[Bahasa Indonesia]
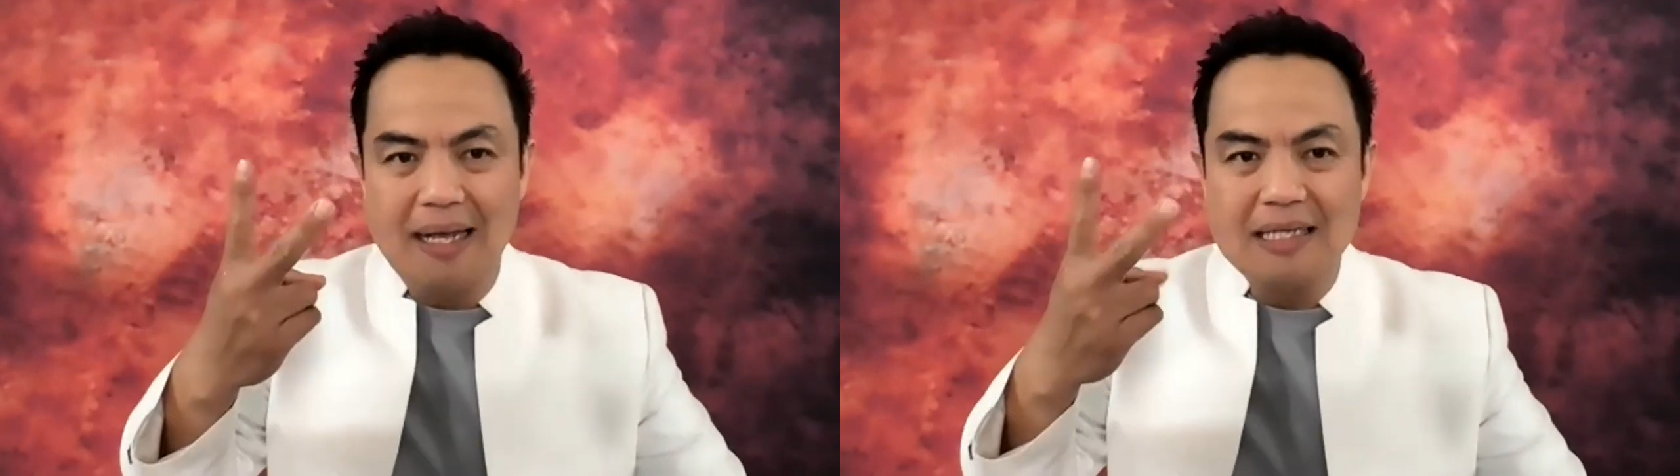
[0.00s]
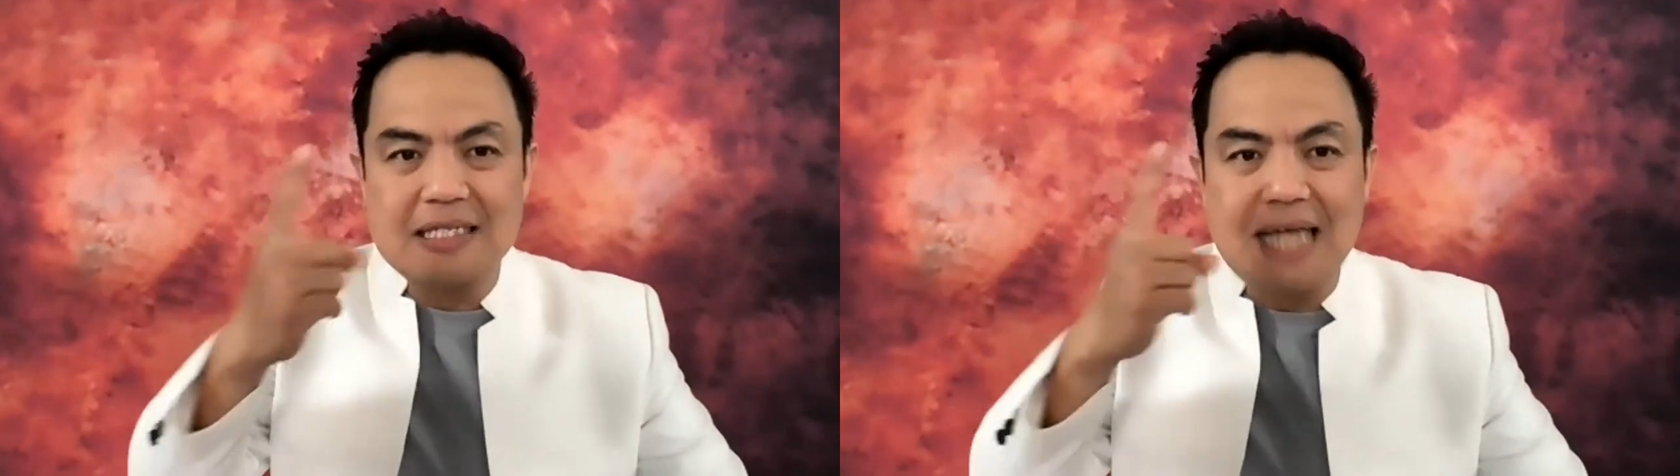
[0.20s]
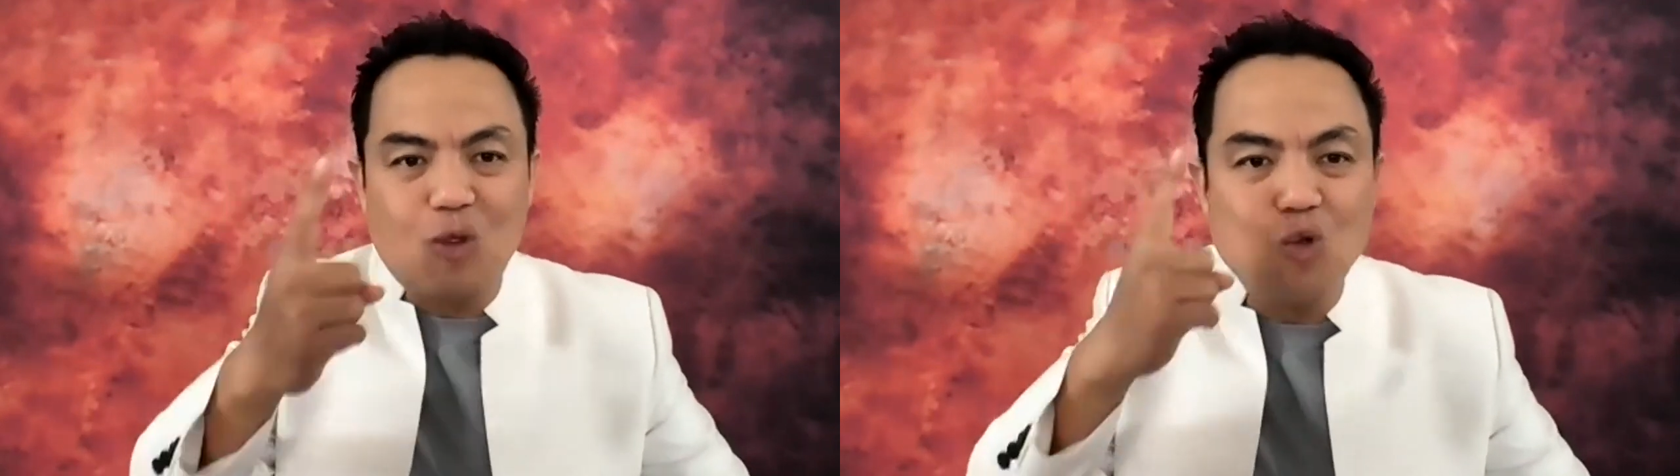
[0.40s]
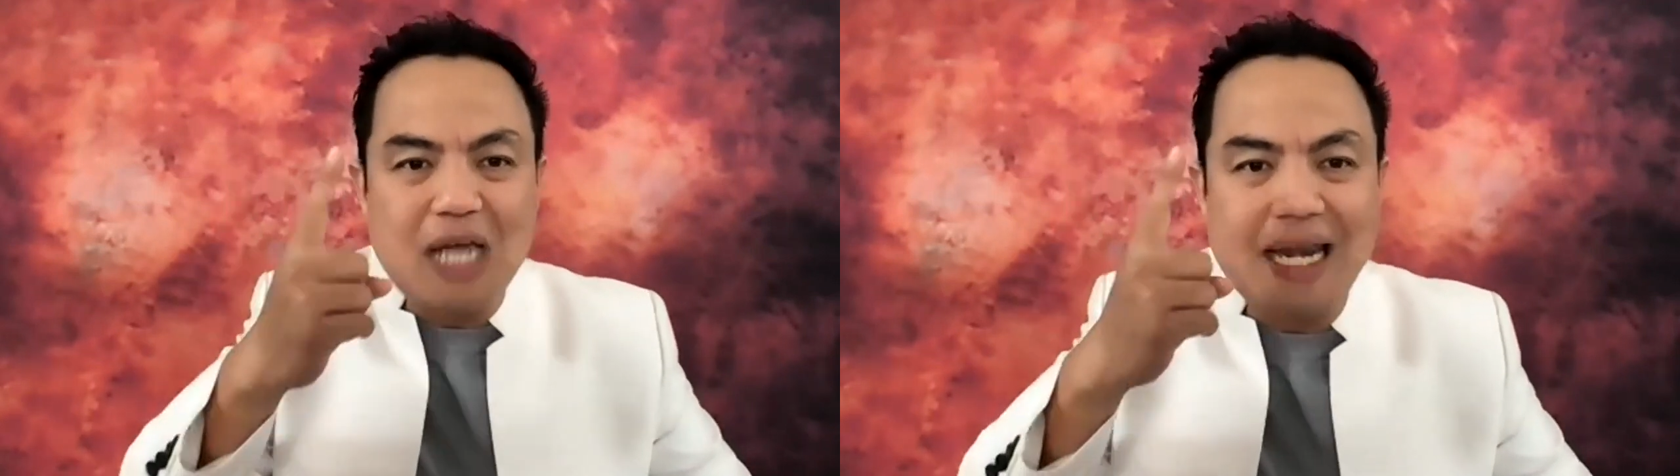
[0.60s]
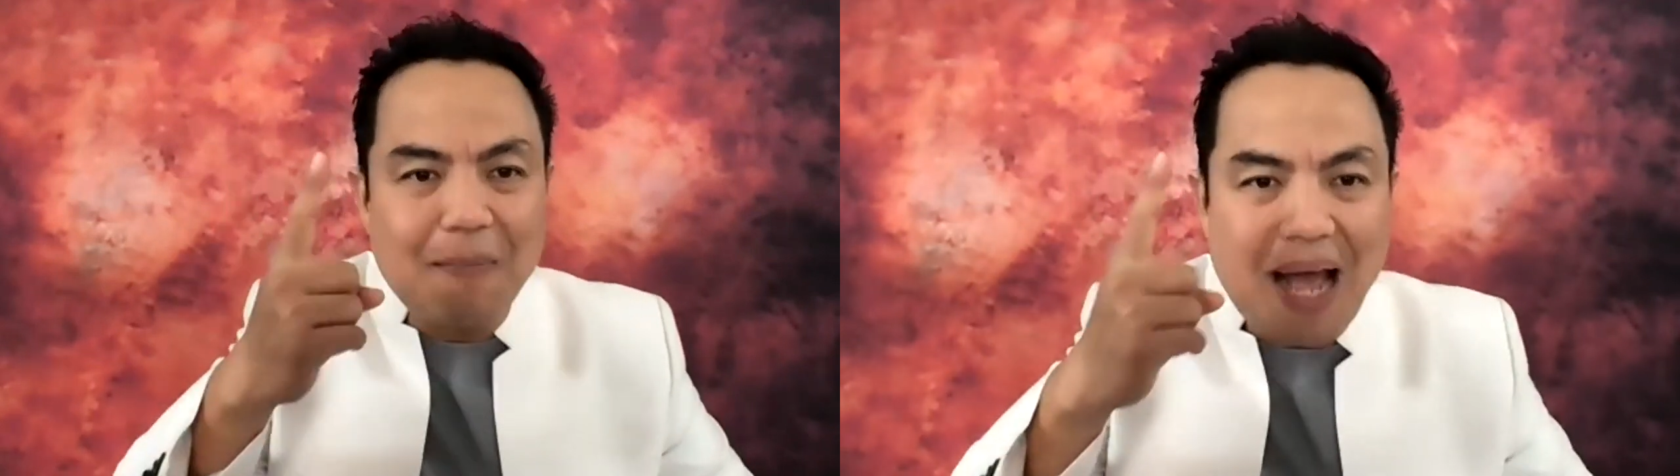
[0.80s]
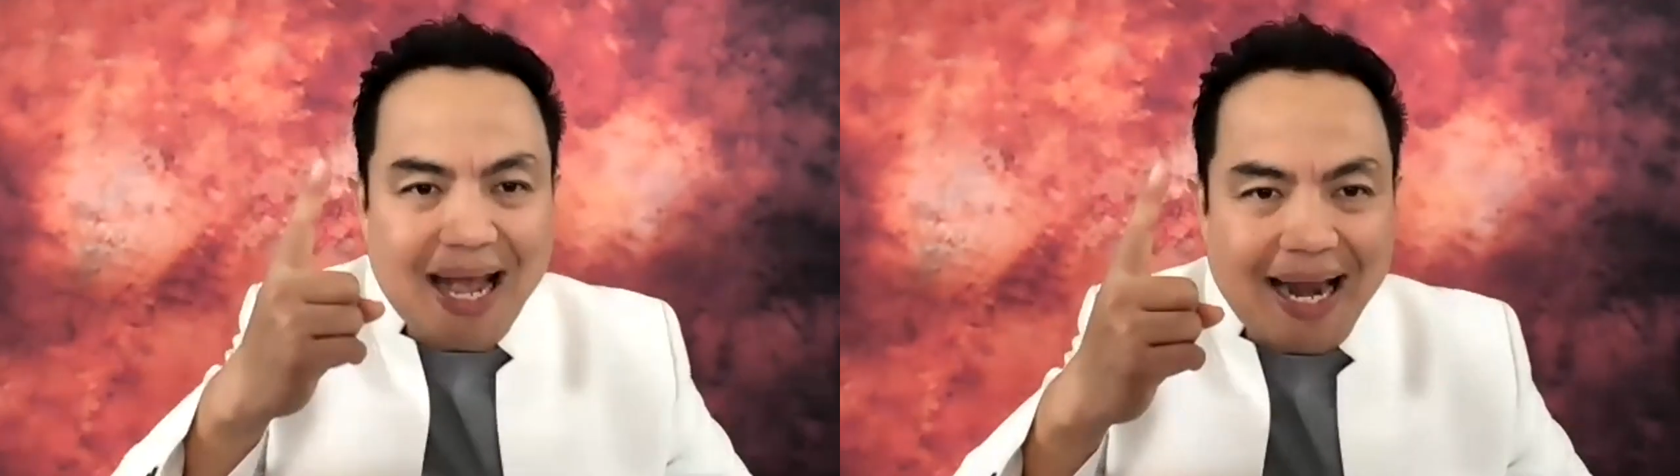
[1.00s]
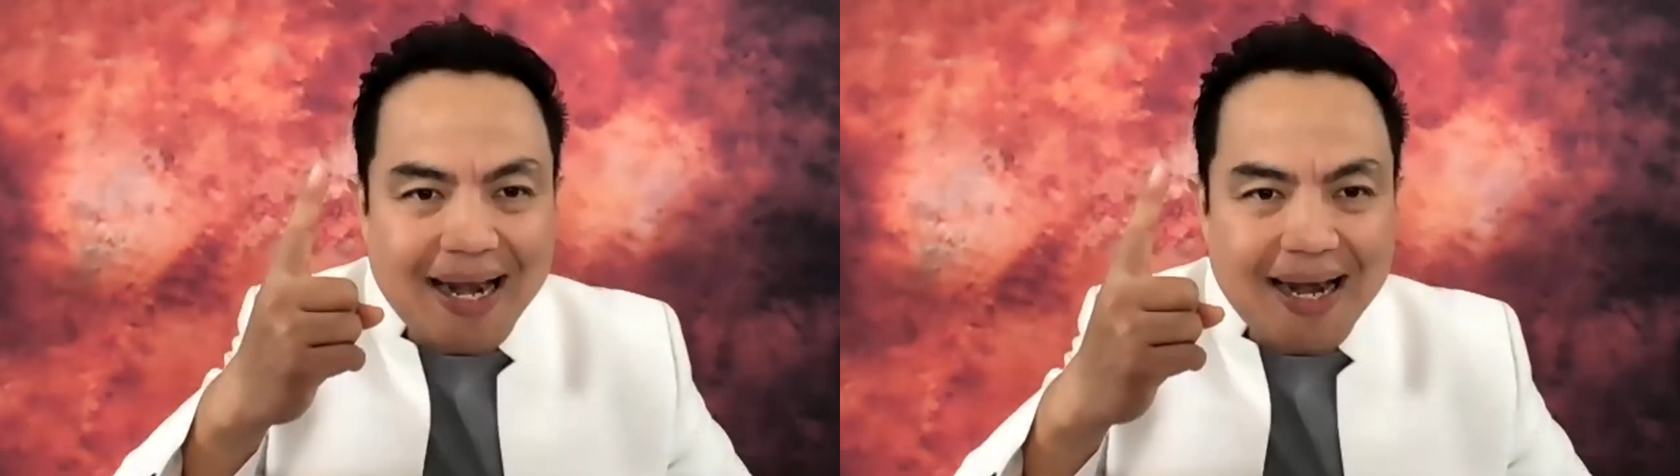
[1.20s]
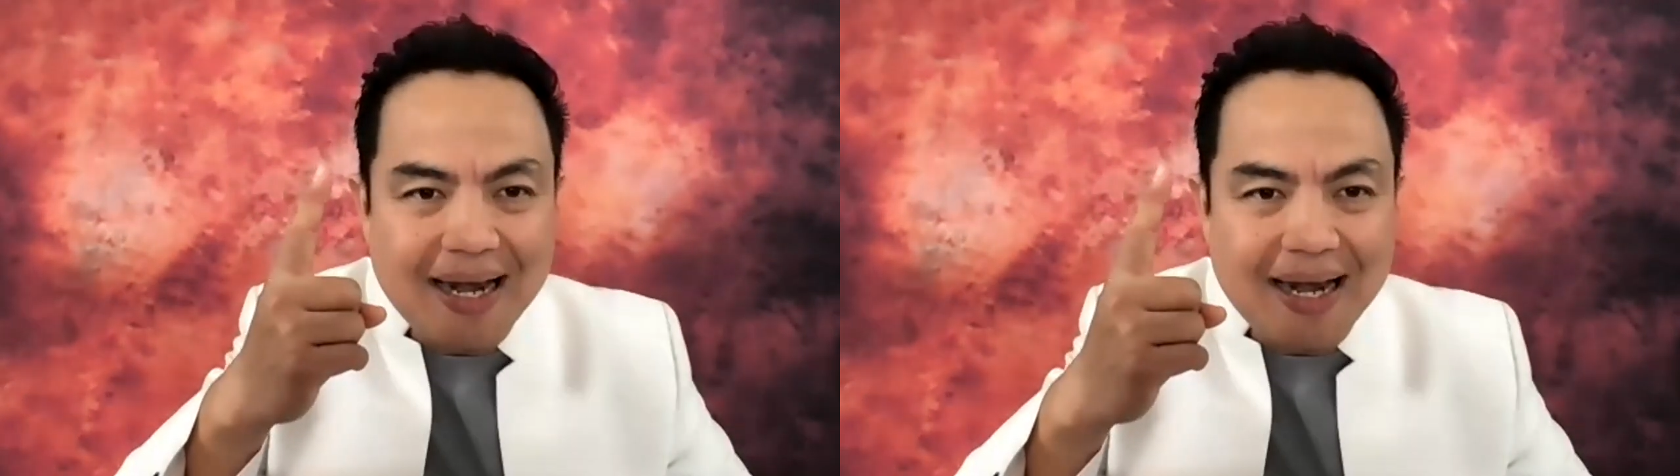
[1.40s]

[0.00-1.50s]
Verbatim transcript: Satu, cari makan.